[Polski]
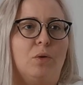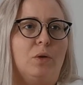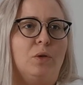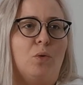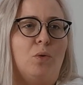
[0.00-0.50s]

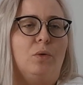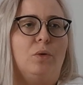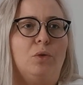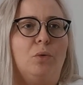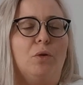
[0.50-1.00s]
e,
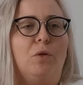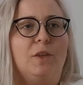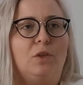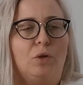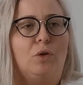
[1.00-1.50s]

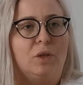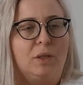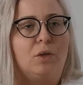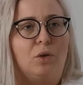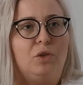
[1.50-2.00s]
sugerować to, że
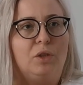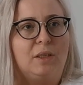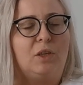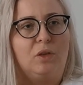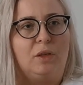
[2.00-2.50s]
coś się
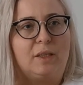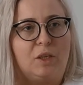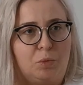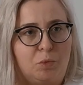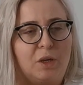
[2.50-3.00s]
zaczyna z
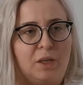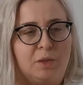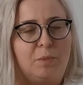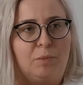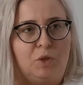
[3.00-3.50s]
naszym
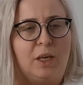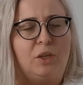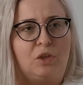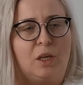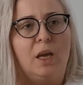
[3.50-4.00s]
organizmem
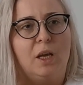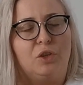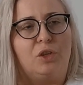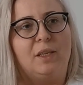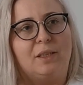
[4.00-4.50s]
dziać, że,
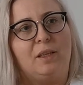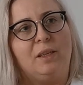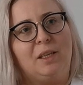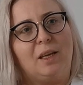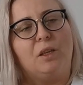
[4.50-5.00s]
że jest
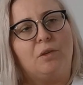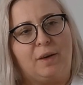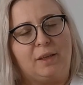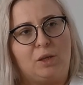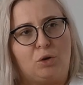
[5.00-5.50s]

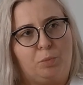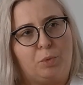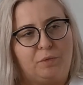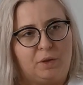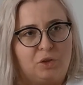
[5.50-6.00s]
nieadekwatna
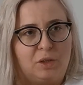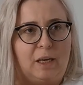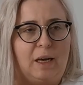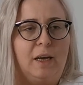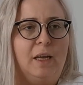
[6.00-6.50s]
odpowiedź
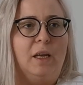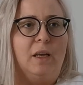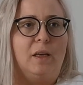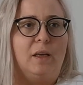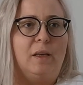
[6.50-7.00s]
na,
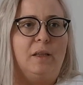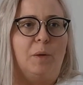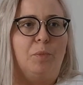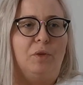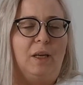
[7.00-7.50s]
e,
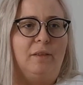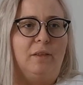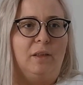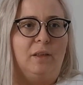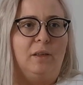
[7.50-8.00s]
na,
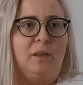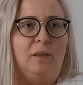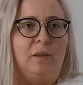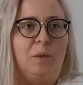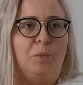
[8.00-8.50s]
podany,
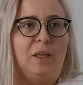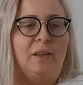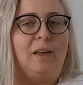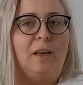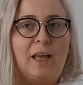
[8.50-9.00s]
na
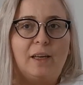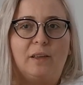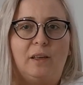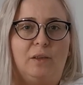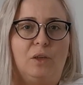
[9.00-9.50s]
podany
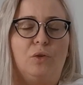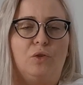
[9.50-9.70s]
lek, dlatego